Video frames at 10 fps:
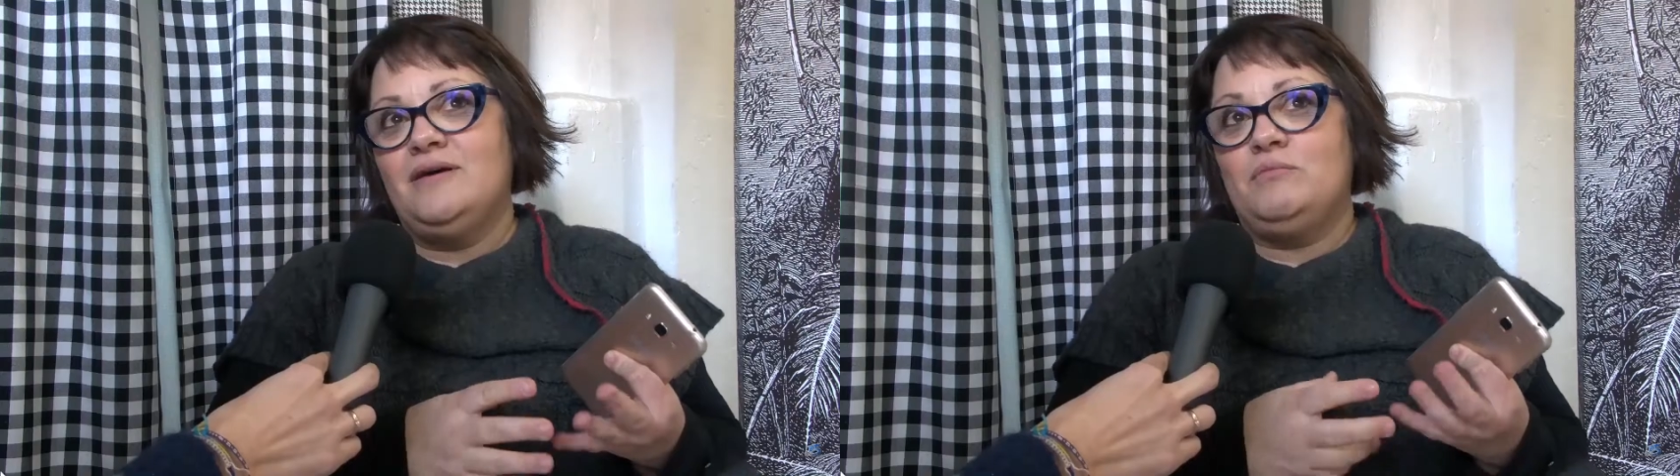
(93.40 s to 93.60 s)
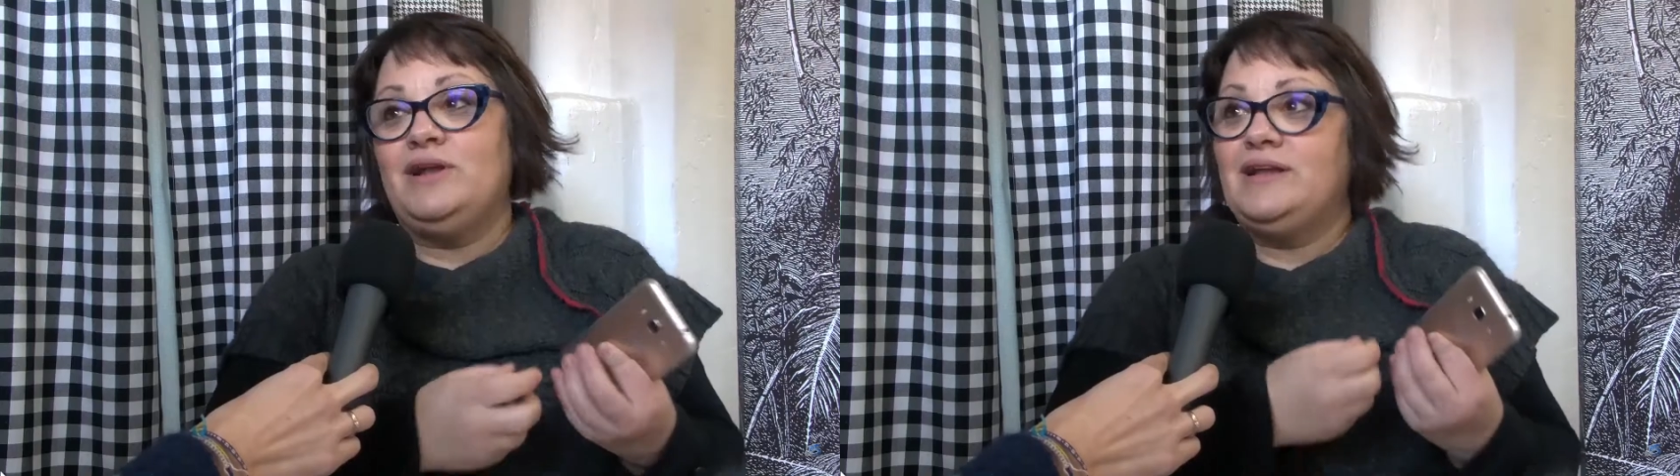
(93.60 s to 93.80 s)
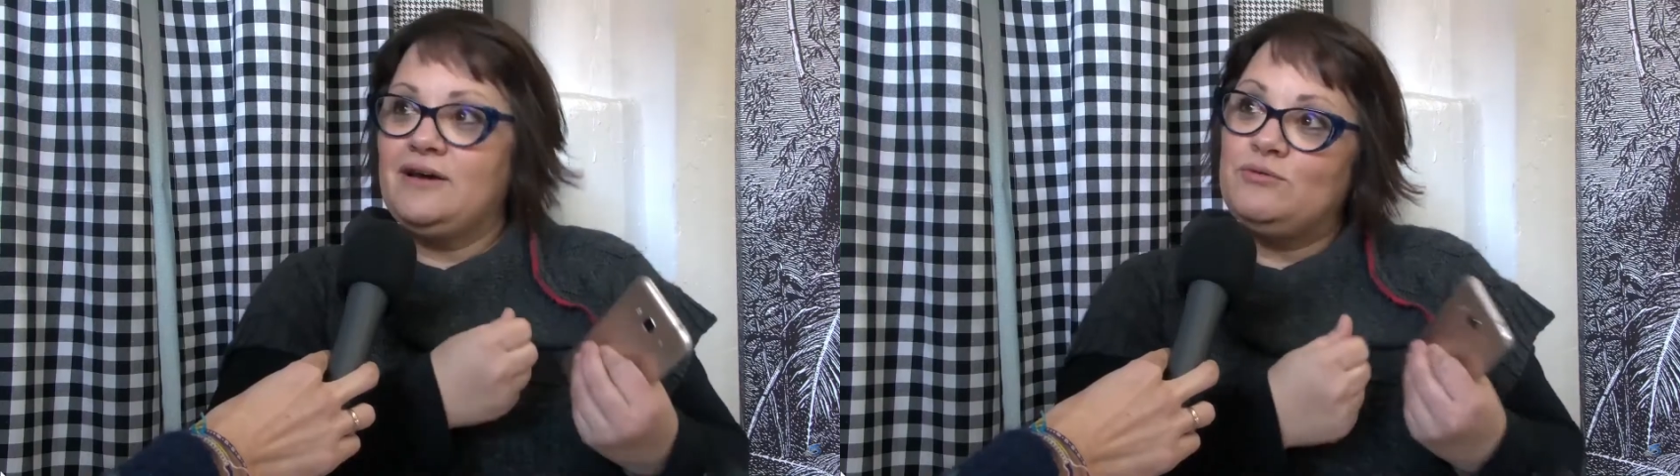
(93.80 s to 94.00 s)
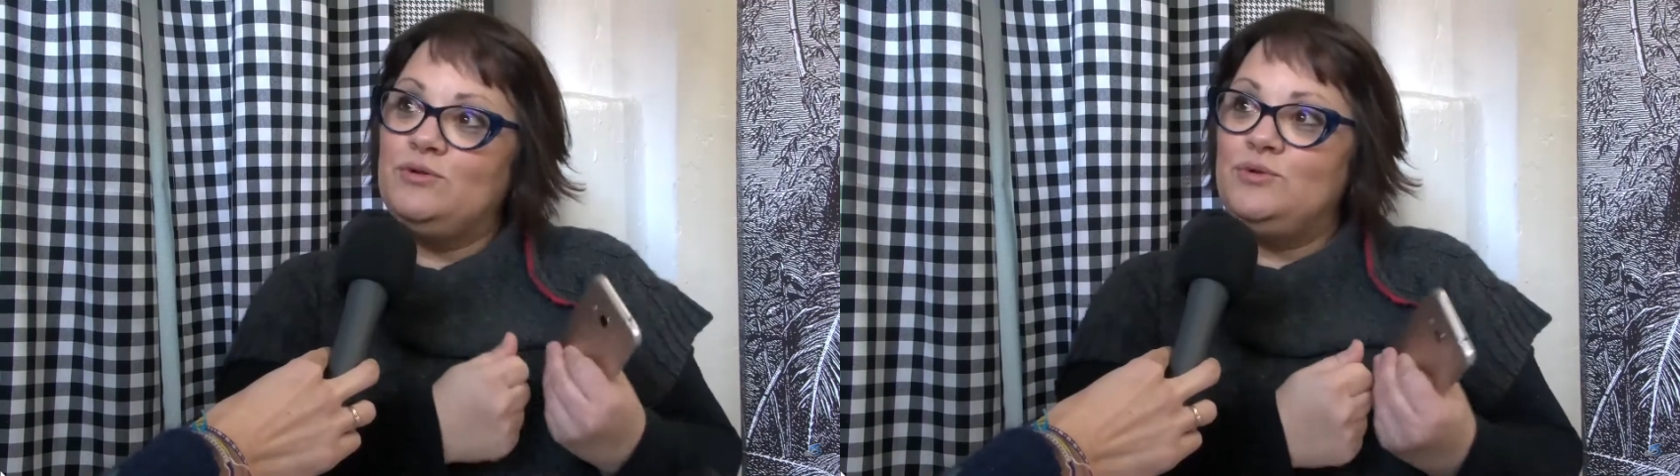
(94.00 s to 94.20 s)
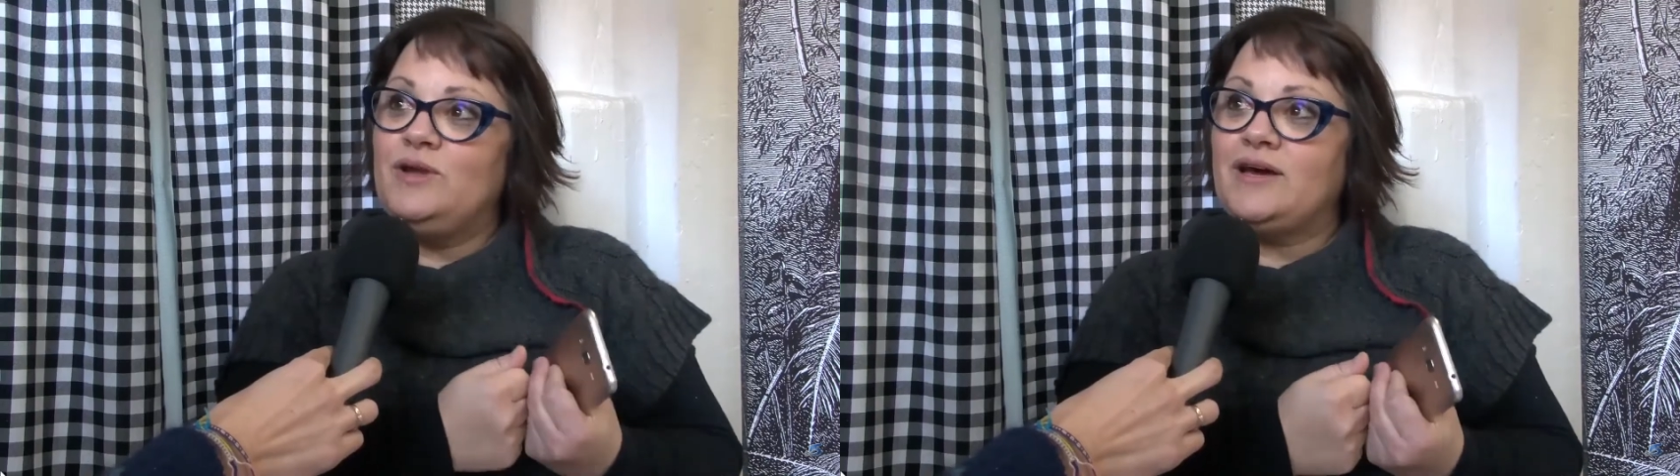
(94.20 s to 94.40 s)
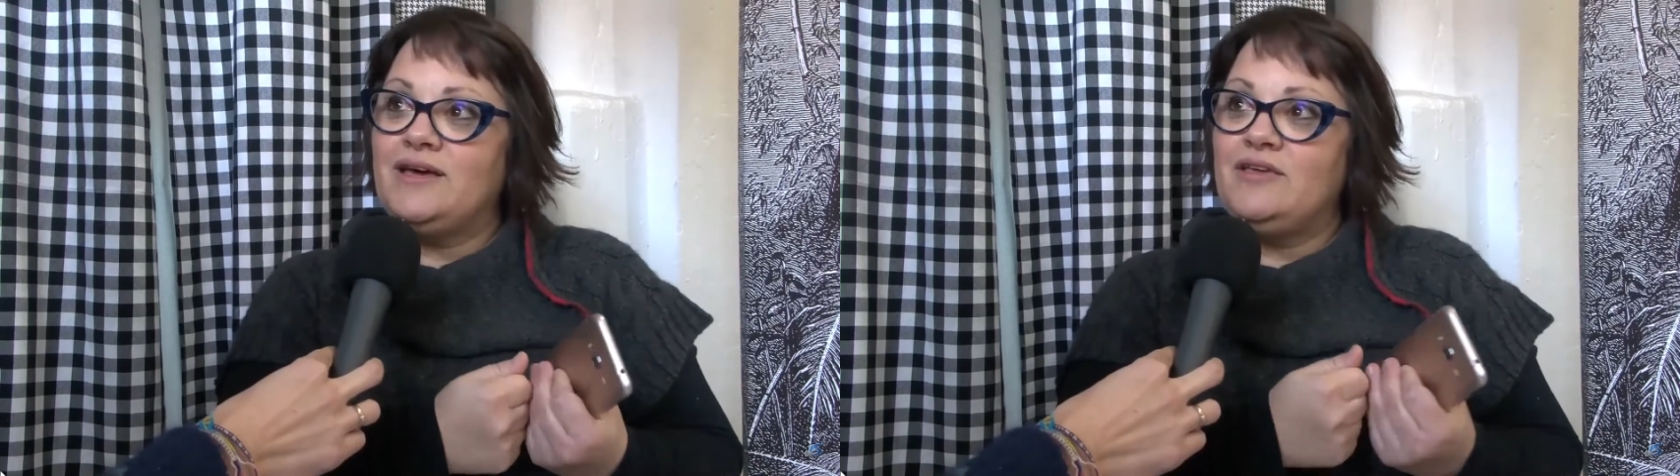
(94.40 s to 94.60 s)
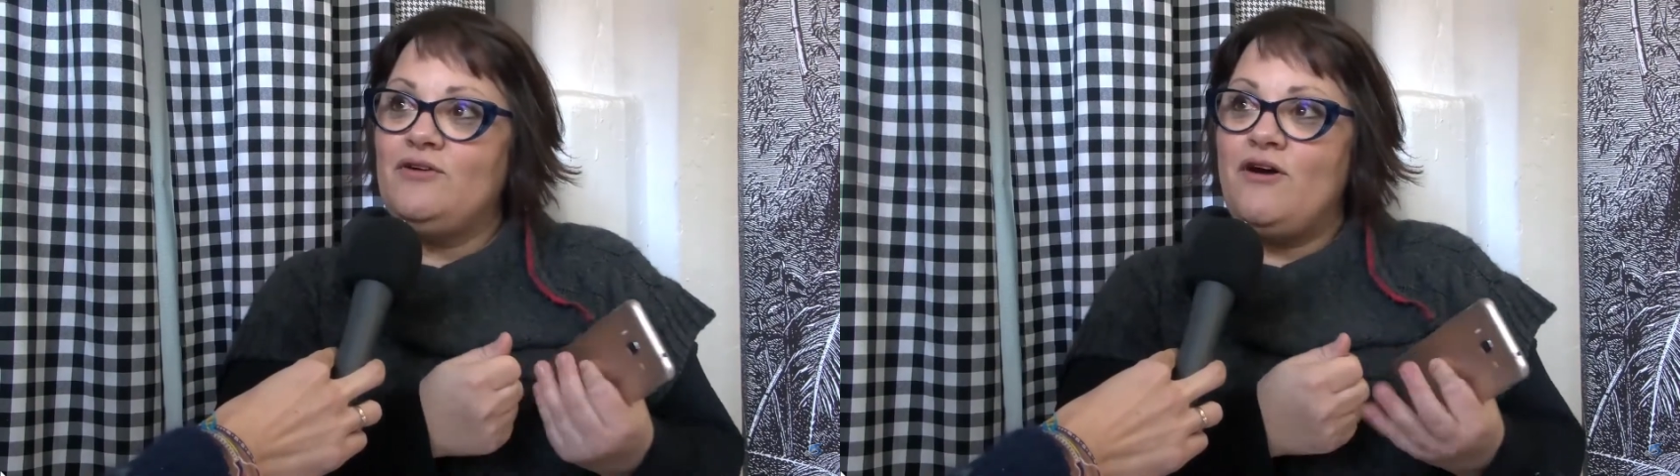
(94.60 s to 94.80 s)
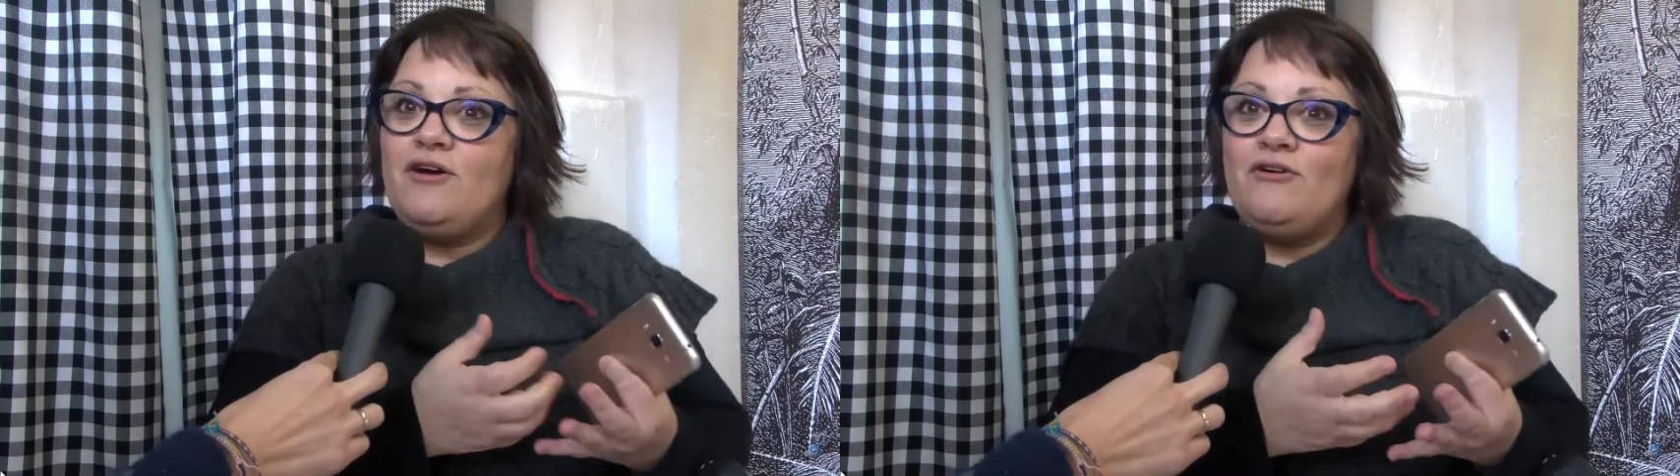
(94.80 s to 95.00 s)
pues la escultura que
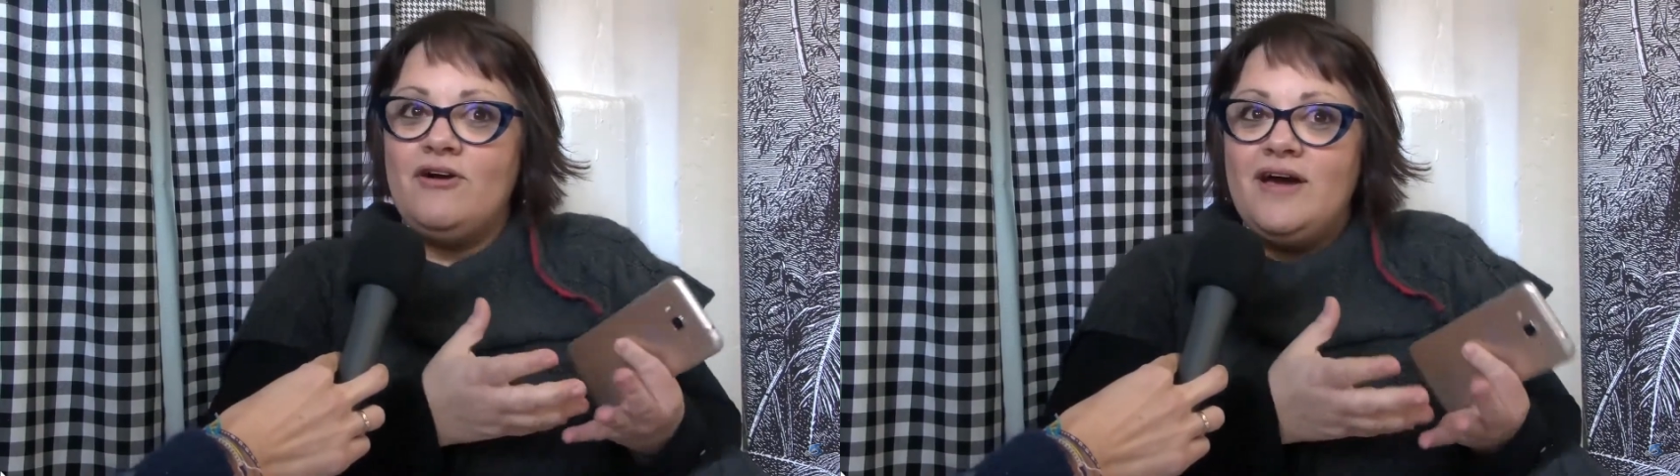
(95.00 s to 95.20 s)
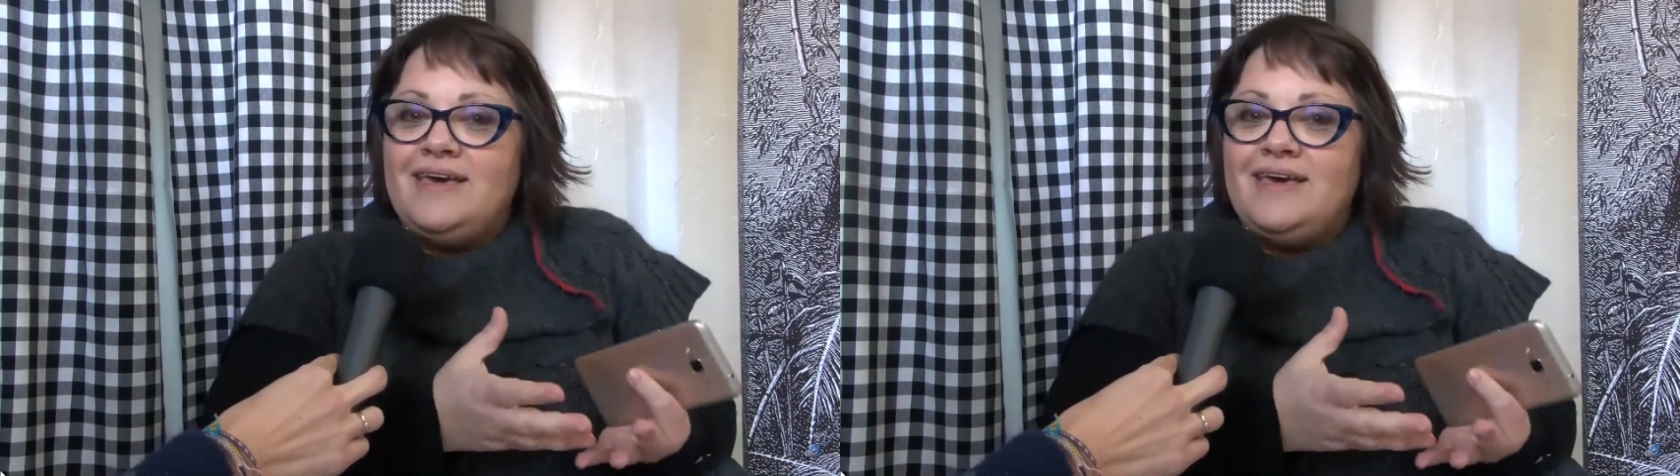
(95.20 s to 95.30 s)
yo hago